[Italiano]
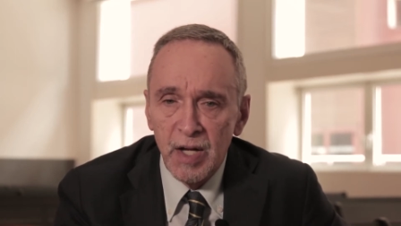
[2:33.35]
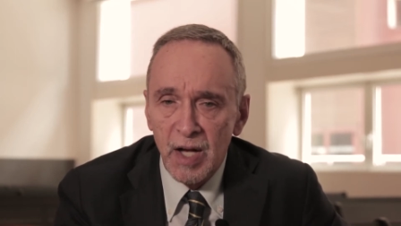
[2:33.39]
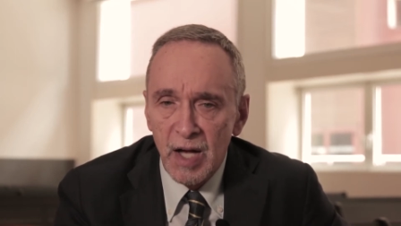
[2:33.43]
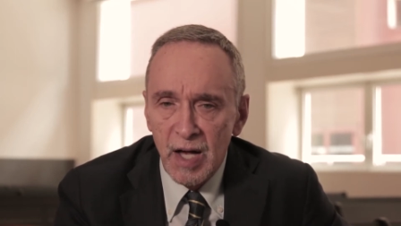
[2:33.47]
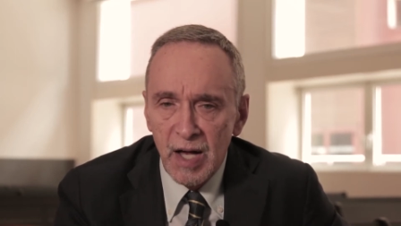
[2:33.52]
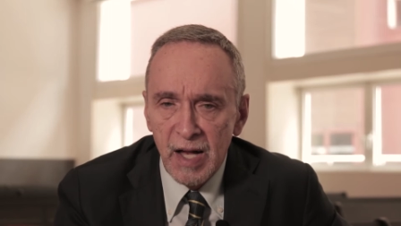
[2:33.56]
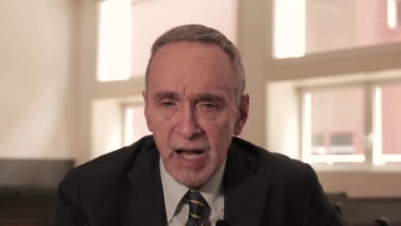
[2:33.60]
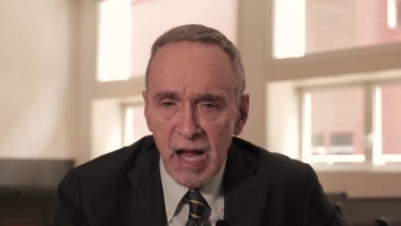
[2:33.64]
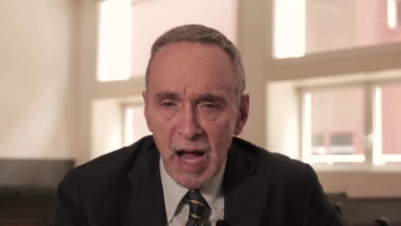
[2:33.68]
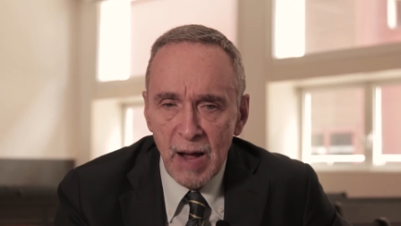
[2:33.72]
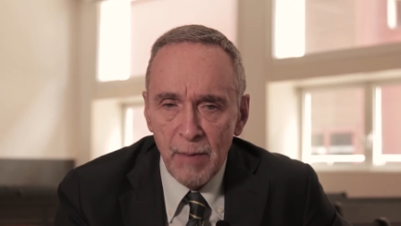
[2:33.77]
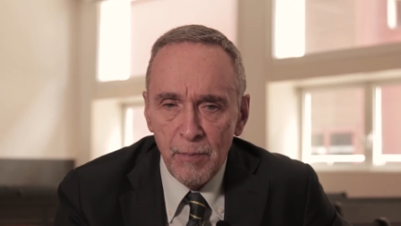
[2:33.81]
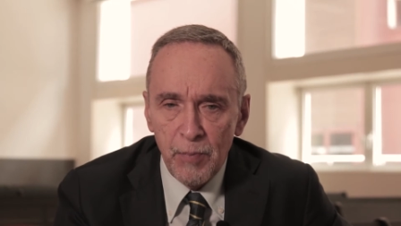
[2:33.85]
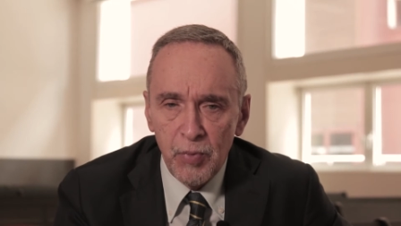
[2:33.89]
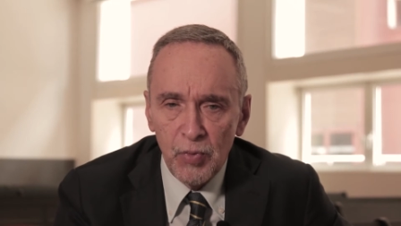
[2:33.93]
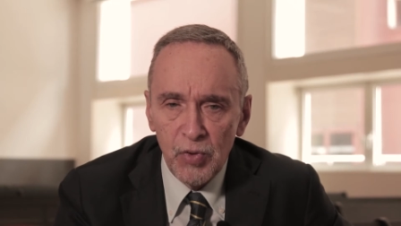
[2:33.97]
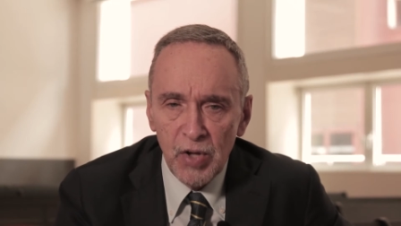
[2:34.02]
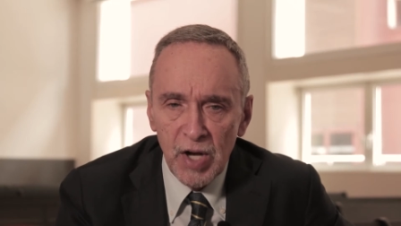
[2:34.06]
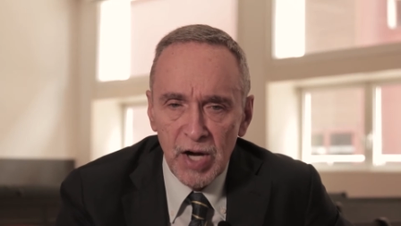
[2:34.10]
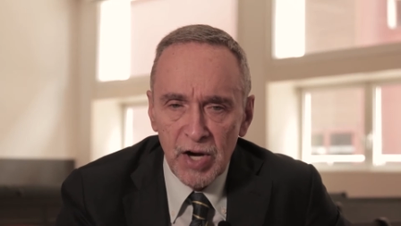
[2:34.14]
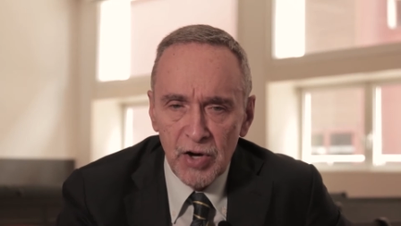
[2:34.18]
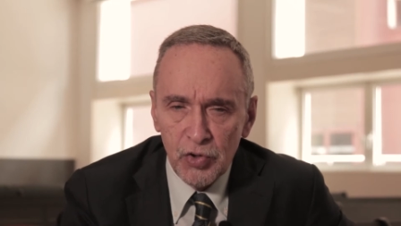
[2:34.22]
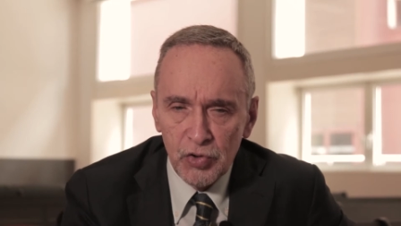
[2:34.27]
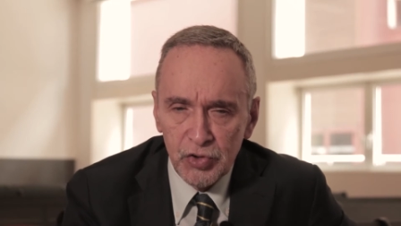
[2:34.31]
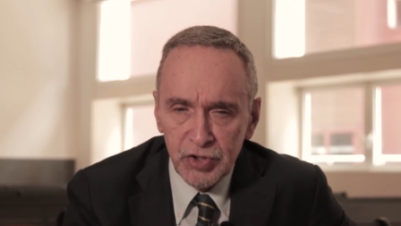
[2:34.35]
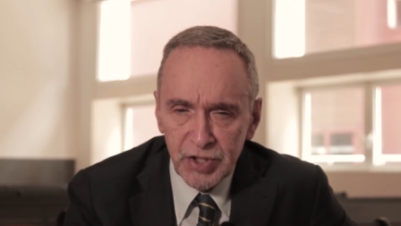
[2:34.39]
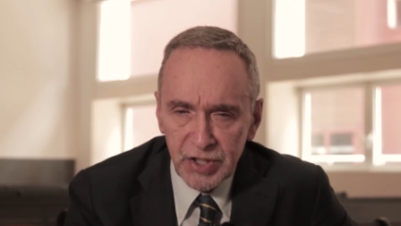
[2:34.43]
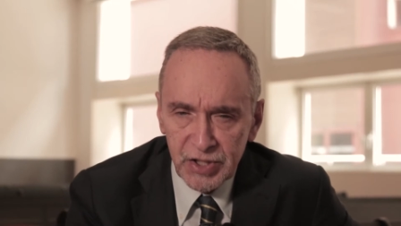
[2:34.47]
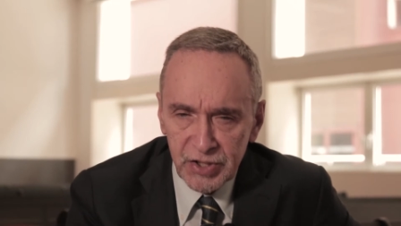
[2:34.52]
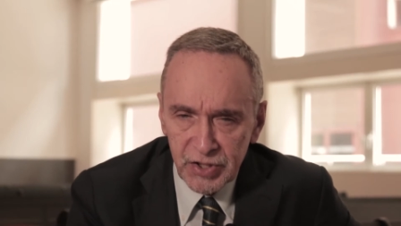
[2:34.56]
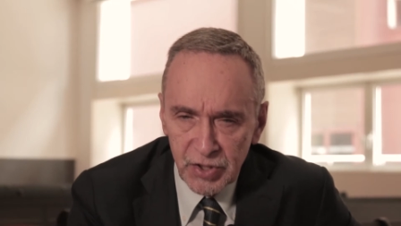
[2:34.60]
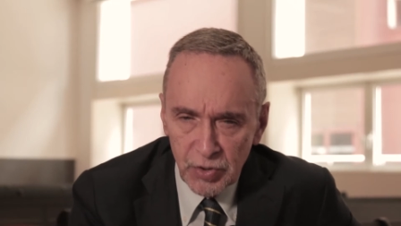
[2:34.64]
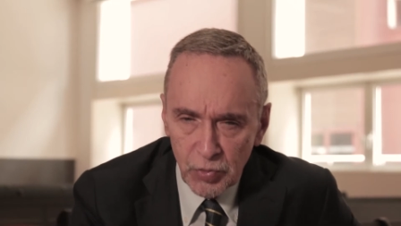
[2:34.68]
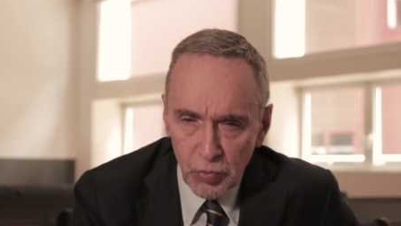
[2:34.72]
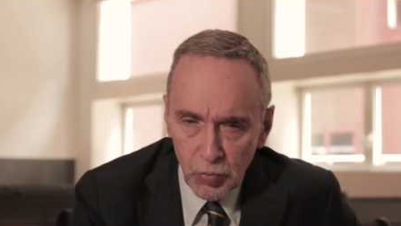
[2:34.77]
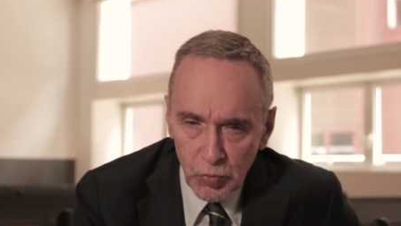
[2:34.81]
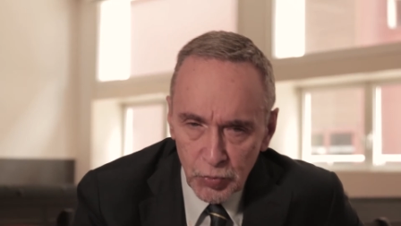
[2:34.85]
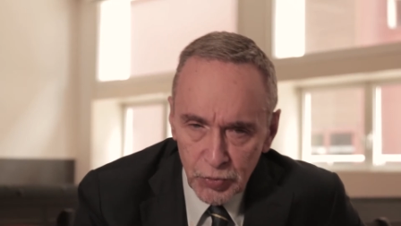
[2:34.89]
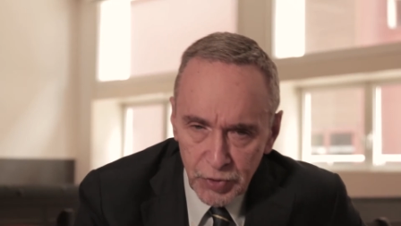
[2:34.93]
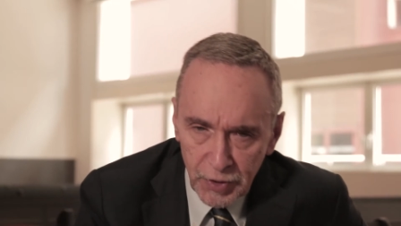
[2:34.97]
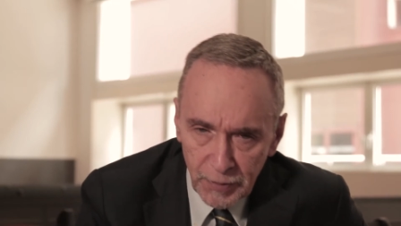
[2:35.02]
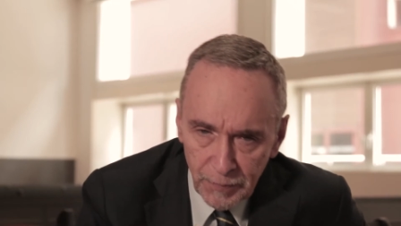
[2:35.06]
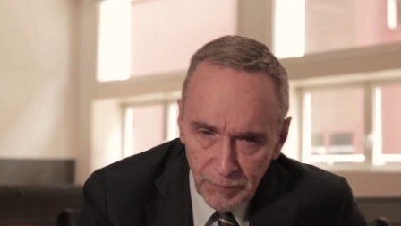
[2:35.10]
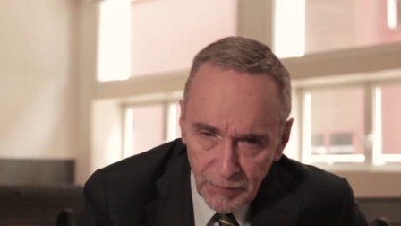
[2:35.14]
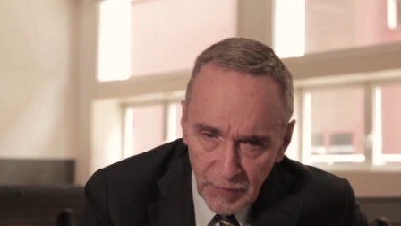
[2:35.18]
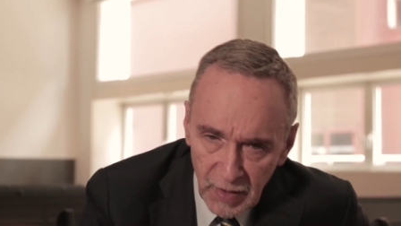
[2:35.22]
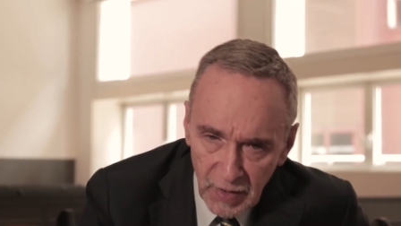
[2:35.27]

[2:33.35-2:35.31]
il campo della nostra salute.